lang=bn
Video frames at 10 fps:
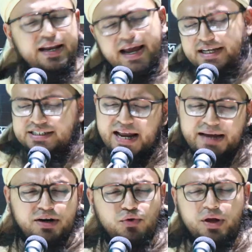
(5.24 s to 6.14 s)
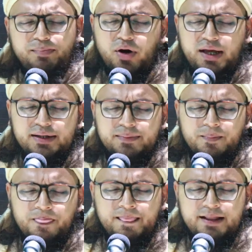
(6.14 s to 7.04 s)
এই লাইনে যারা একবার ঢুকে পড়ে
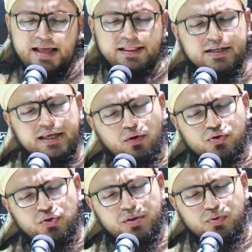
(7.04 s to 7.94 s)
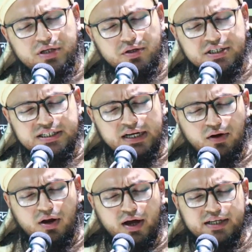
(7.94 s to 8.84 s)
তাদের কেউ যদি বোঝানোর চেষ্টা
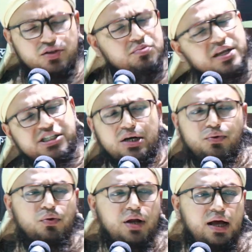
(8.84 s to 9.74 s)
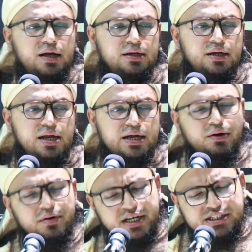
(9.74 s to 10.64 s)
করা হয় যে তুমি নেশা করো না
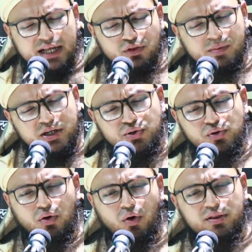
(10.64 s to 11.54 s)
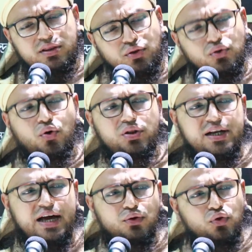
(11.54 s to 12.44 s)
কারণ নেশা তোমার জন্য অত্যন্ত
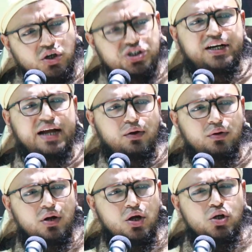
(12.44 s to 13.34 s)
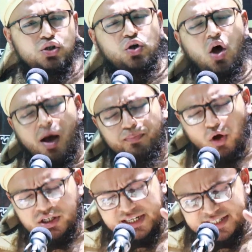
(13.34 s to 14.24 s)
ক্ষতির কারণ ধ্বংসের কারণ সব
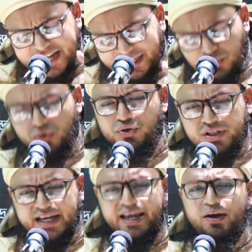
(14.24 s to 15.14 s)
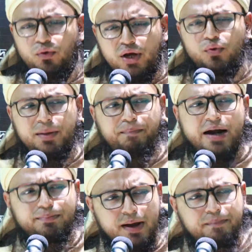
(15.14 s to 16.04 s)
ধ্বংসের গুলো যদি তাকে খুলে খুলে
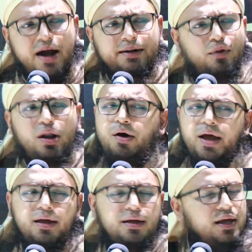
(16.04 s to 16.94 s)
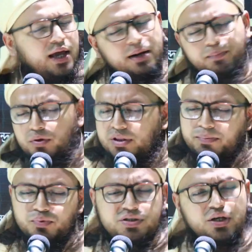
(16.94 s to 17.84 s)
পার্ট বাই পার্ট বলা হয় এরপরও
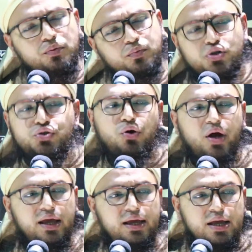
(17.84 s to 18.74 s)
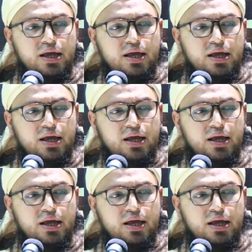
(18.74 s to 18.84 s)
তার বুঝতে খুব কষ্ট হয়